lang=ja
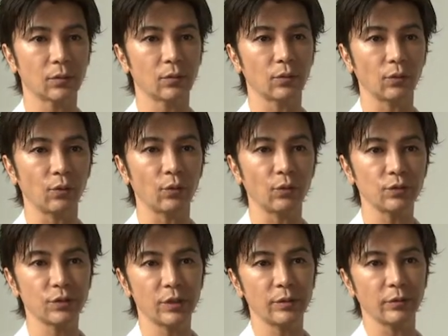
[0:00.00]
この
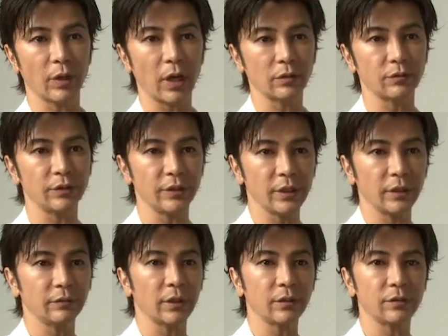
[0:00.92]
ノースリーブの白衣似
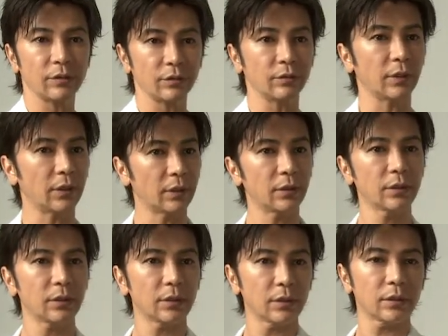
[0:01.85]
合うなっていうのは
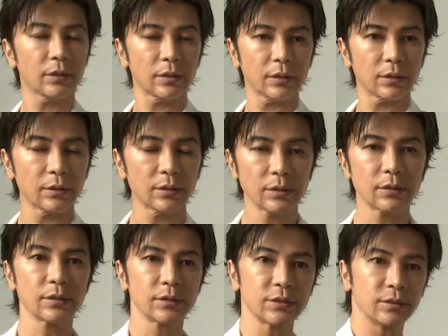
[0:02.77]

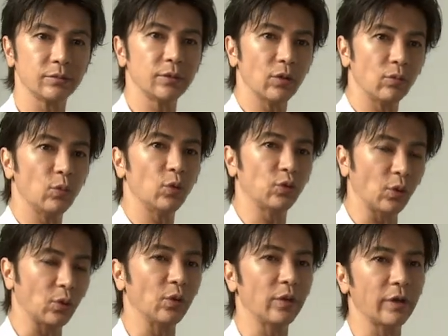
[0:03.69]
自分で思う
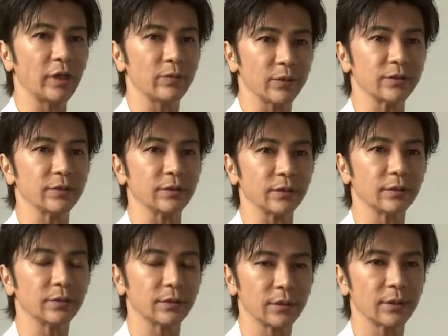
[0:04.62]
ところではあります。
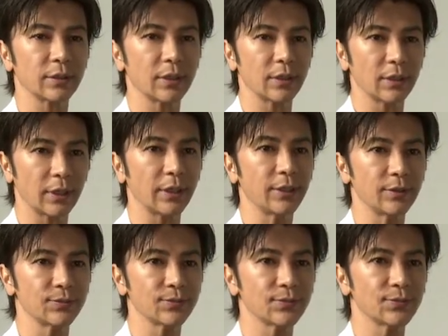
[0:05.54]
はい、
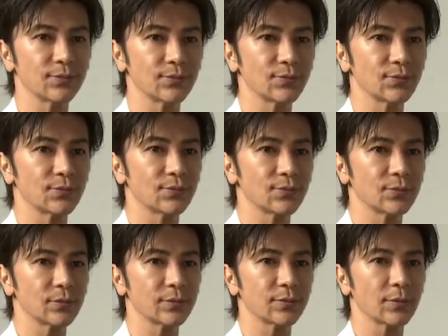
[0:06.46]
とても素敵
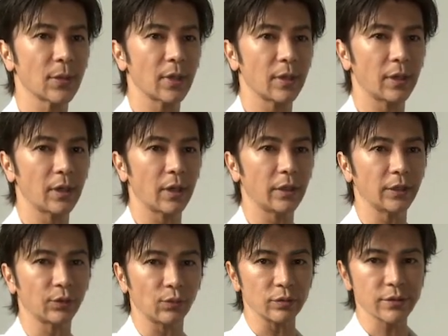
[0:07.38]
でした。あり
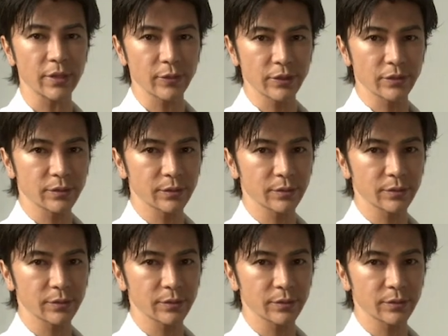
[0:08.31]
がとうございます。